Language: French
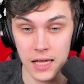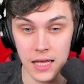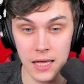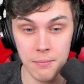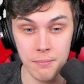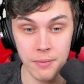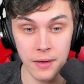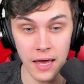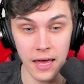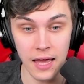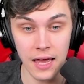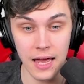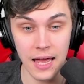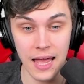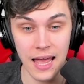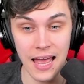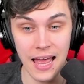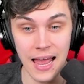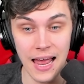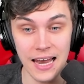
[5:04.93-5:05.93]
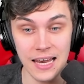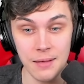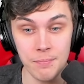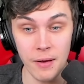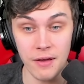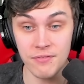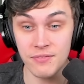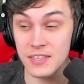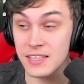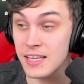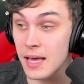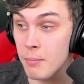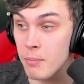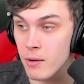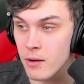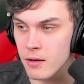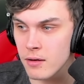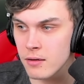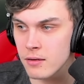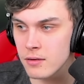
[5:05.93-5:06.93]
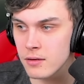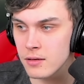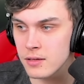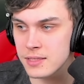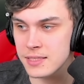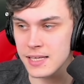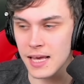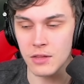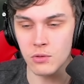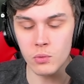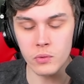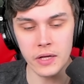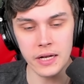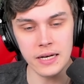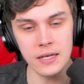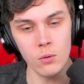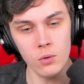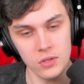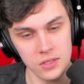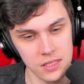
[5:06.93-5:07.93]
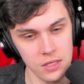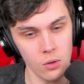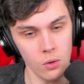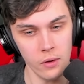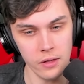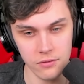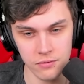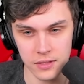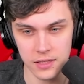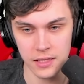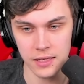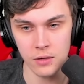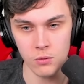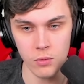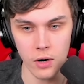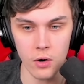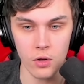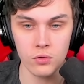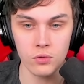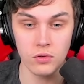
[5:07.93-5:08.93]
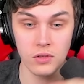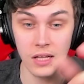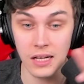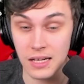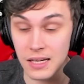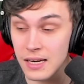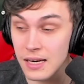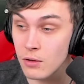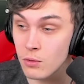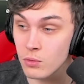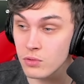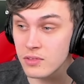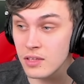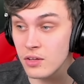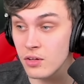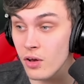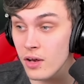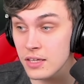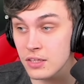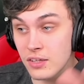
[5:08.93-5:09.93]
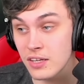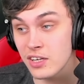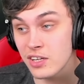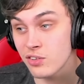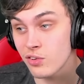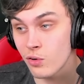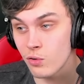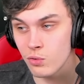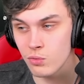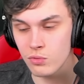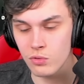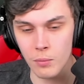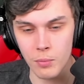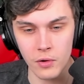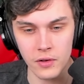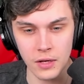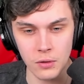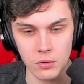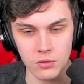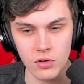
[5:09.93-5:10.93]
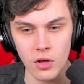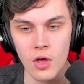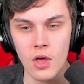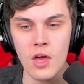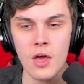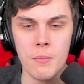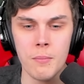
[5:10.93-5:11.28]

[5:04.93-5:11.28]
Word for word: eh bien, elle n'est pas vidable c'est à nous d'aller au silo et de vider, ou alors de dételer le conteneur et d'en prendre un autre.